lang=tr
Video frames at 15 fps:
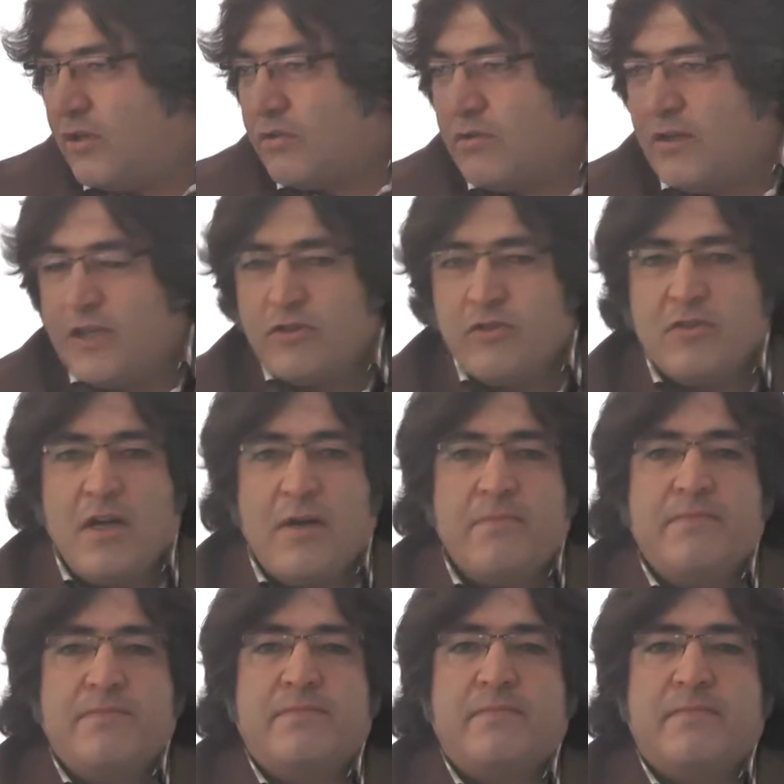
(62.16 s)
Güneş Hocam,
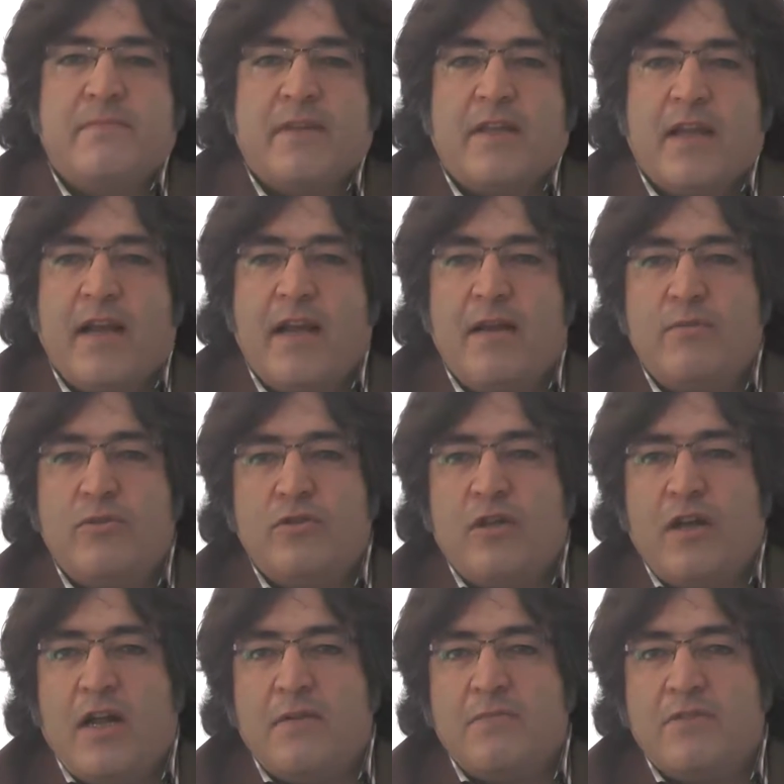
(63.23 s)
Genel Müdür
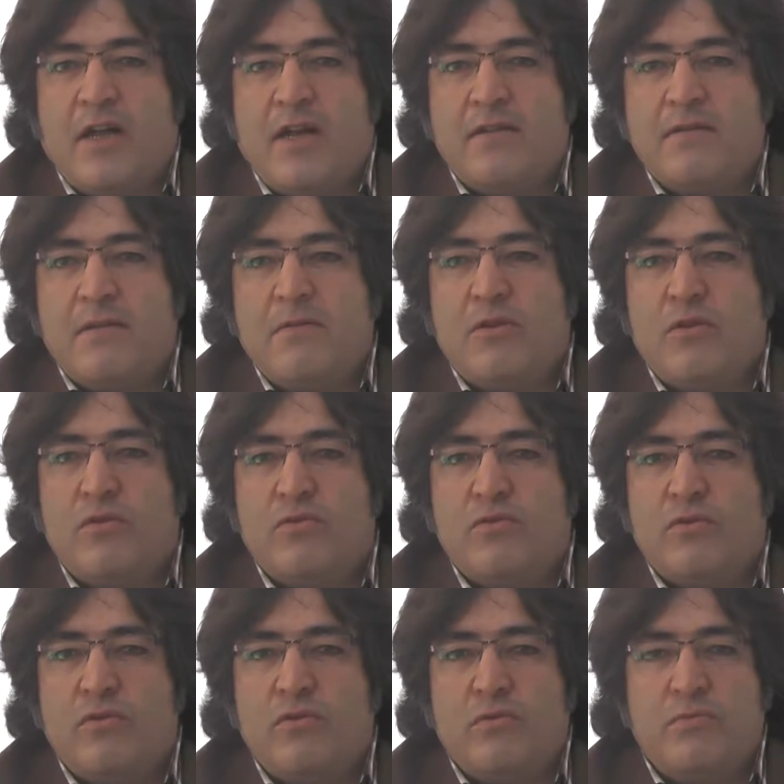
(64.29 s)
Yardımcısı aynı zamanda
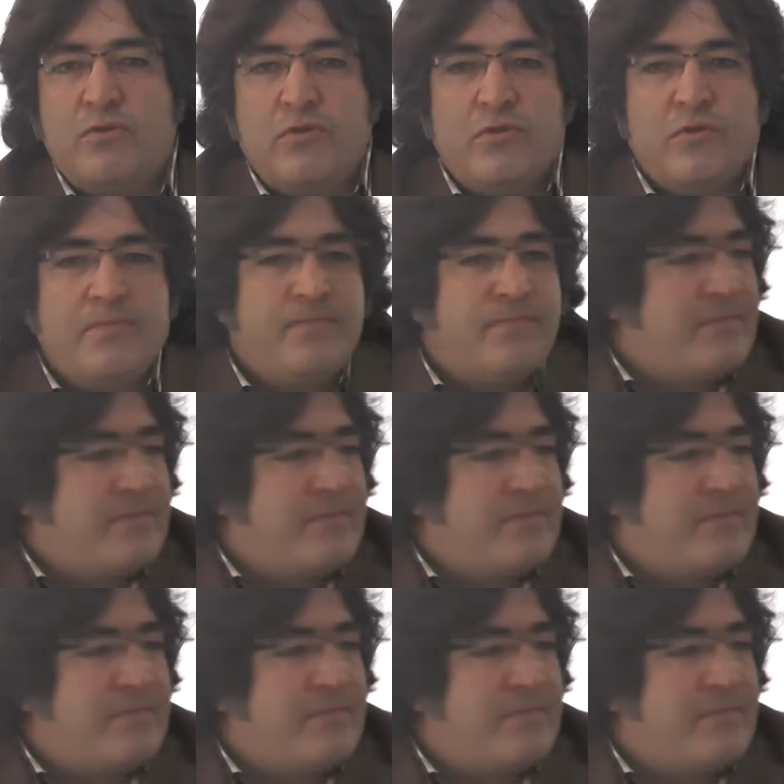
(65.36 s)
Ortaokul Müdürü,